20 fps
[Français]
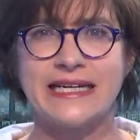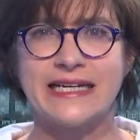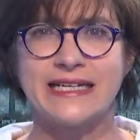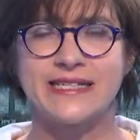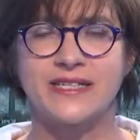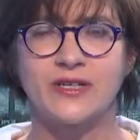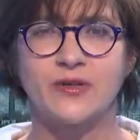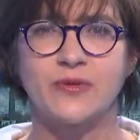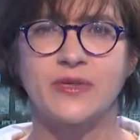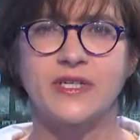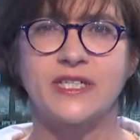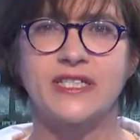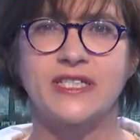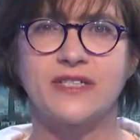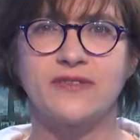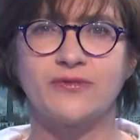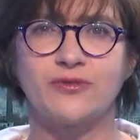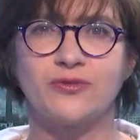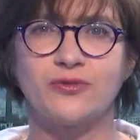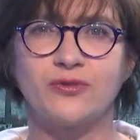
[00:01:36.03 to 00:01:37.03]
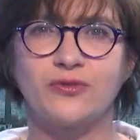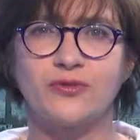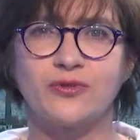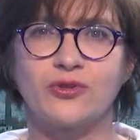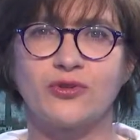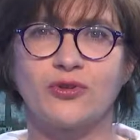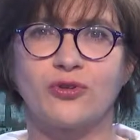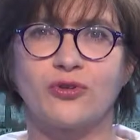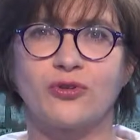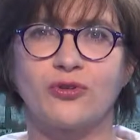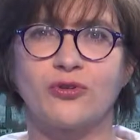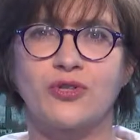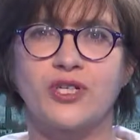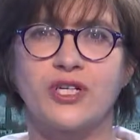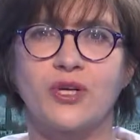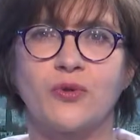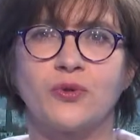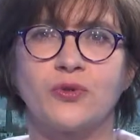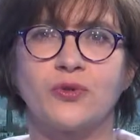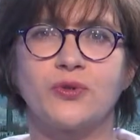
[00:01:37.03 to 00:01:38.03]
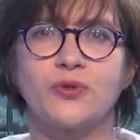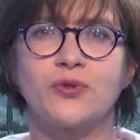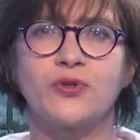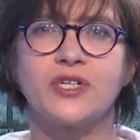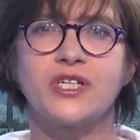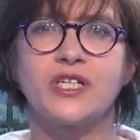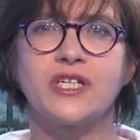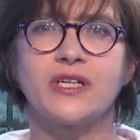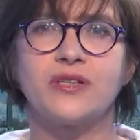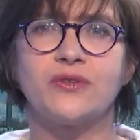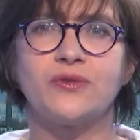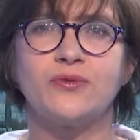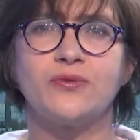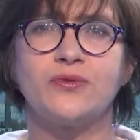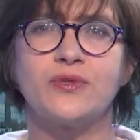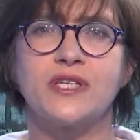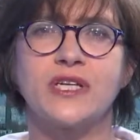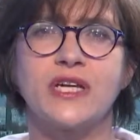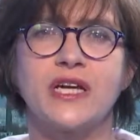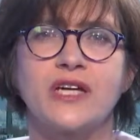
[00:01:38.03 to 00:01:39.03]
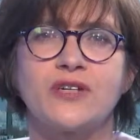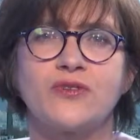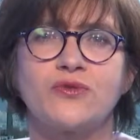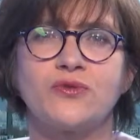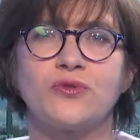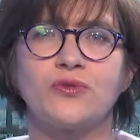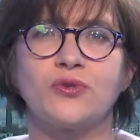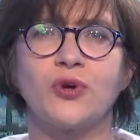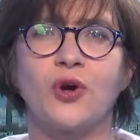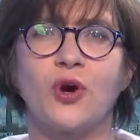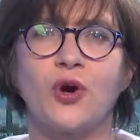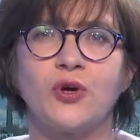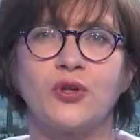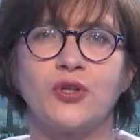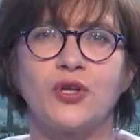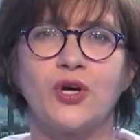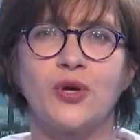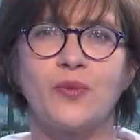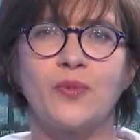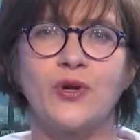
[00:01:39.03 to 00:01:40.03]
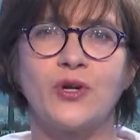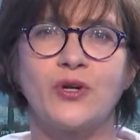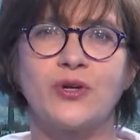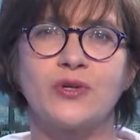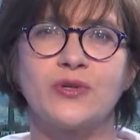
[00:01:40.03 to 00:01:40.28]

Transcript: C'est l'objectif du nouveau centre de gérontologie et du CHU de Grenoble.